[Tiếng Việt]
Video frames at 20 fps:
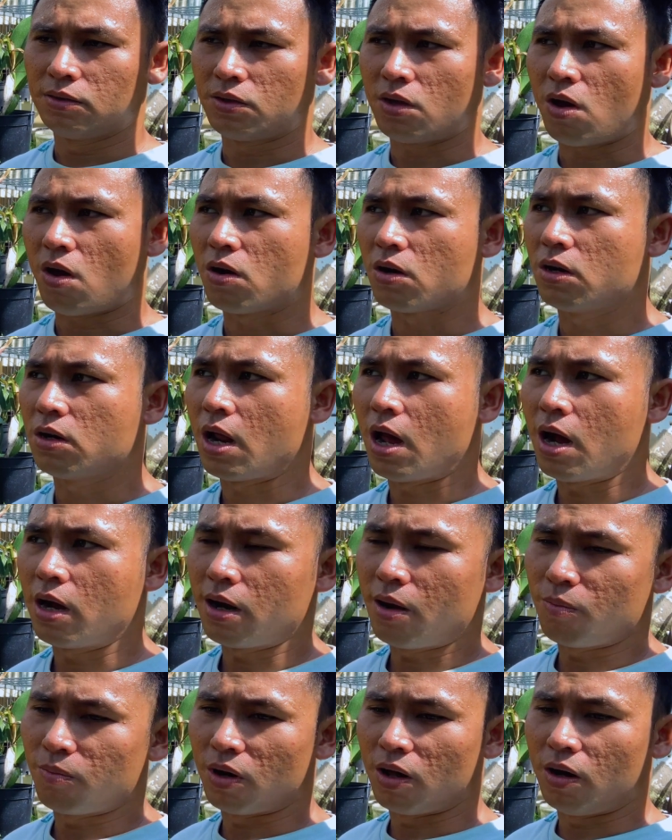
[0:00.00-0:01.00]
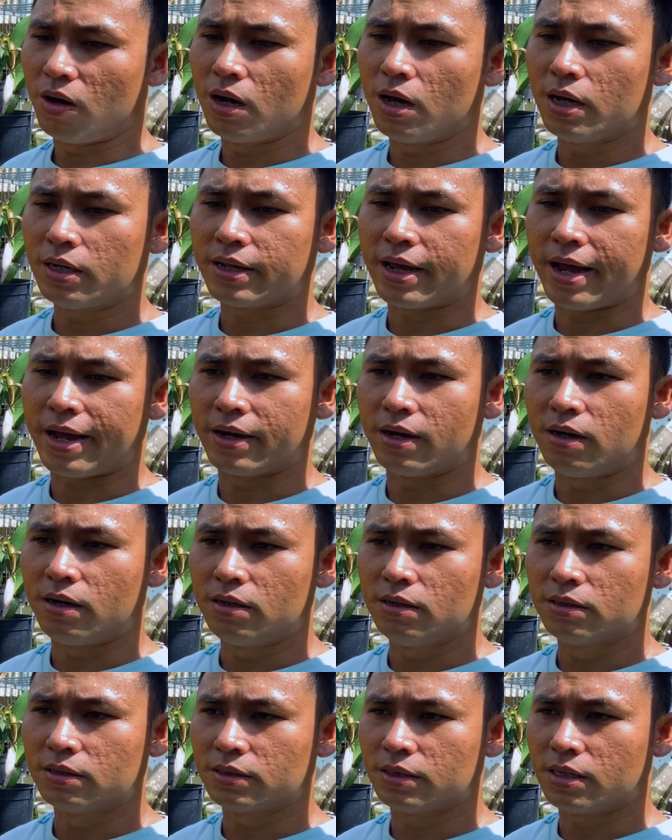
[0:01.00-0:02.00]
cho nó nở đồng loạt hết ngày
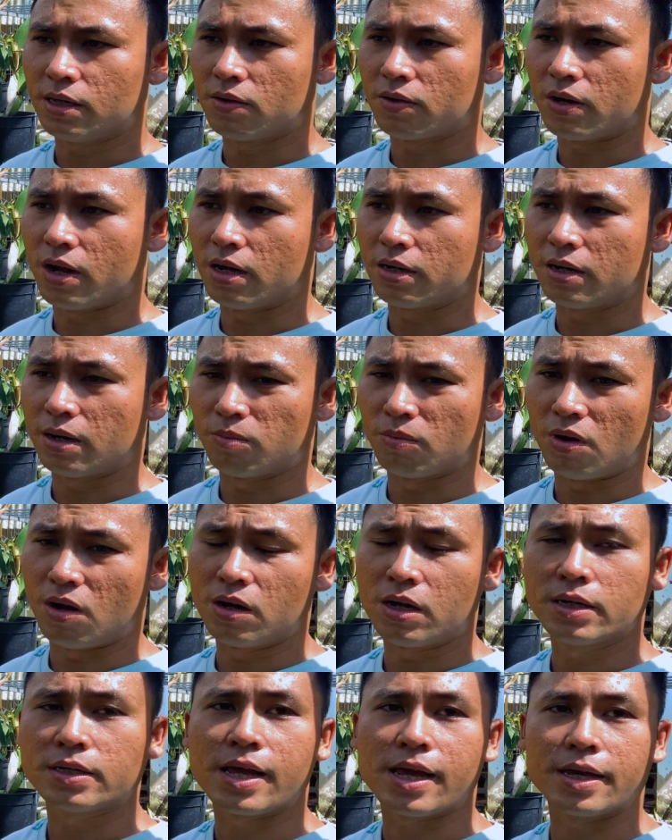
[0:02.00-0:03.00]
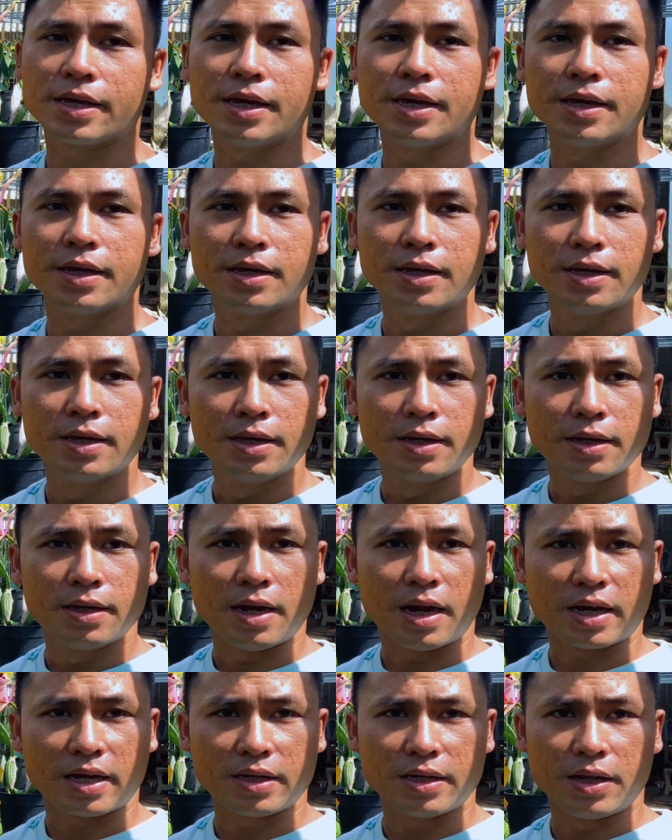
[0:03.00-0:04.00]
đó, cho nở đồng loạt hết ngày kia,
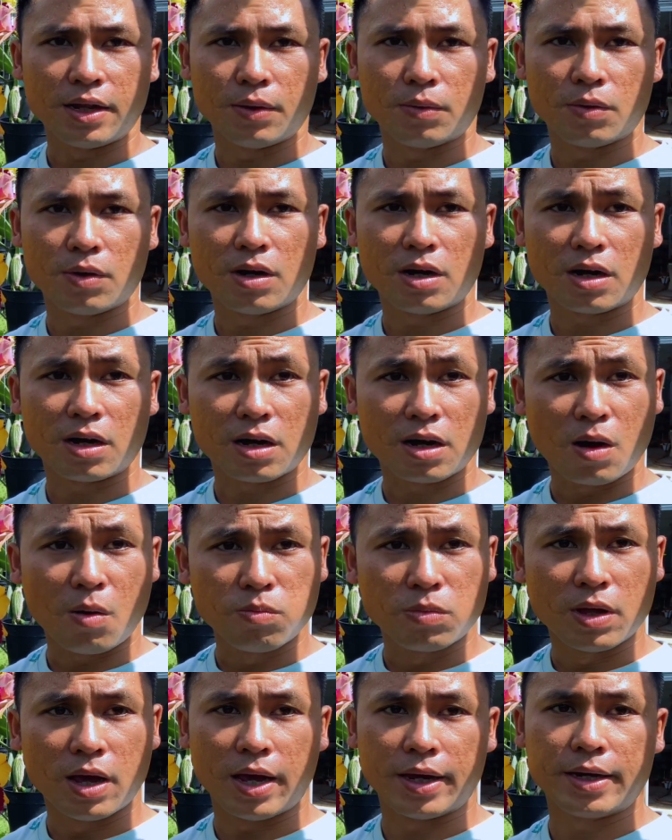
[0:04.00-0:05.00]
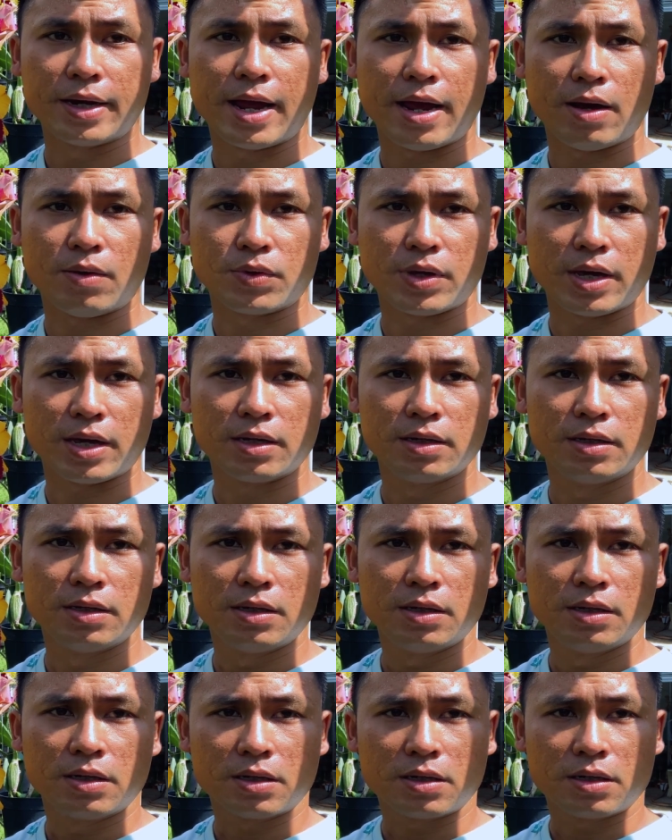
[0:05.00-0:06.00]
là cái điều đó là không thể nào nha,
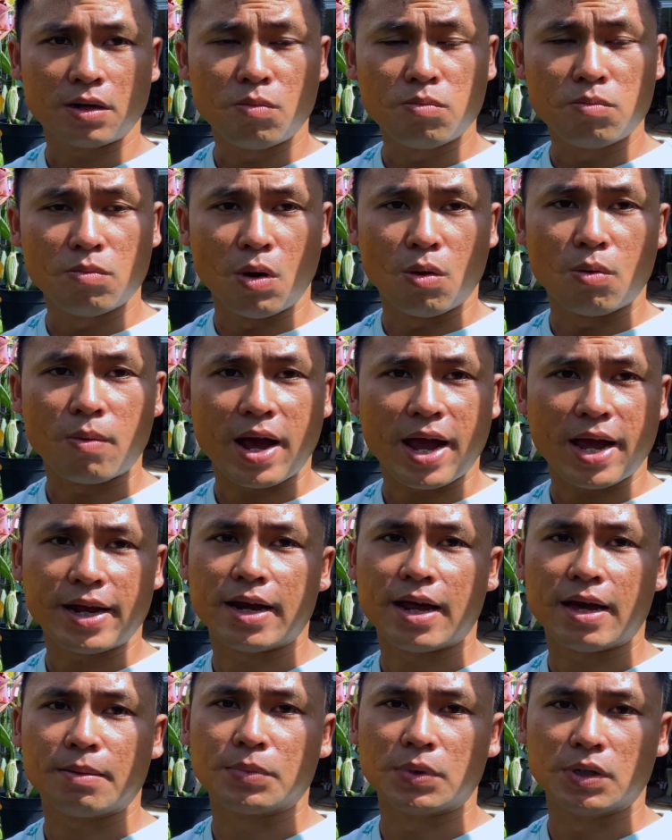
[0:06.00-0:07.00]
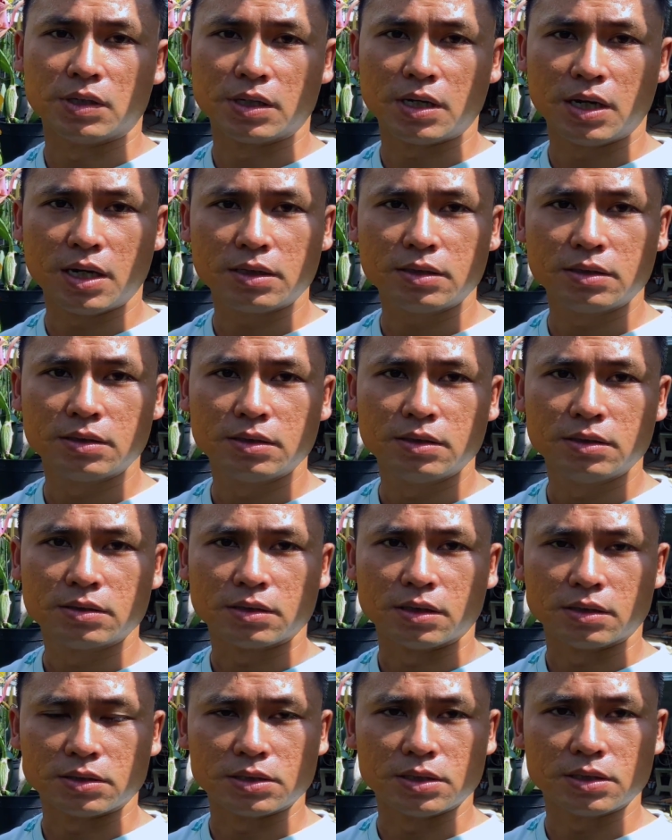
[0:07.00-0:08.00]
không một ai làm được hết
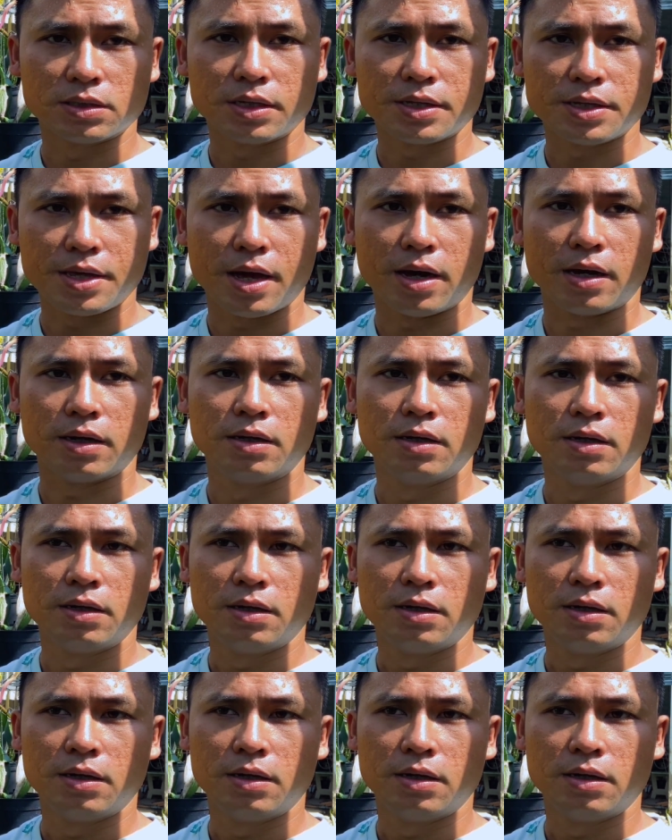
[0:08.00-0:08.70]
từ xưa tới giờ.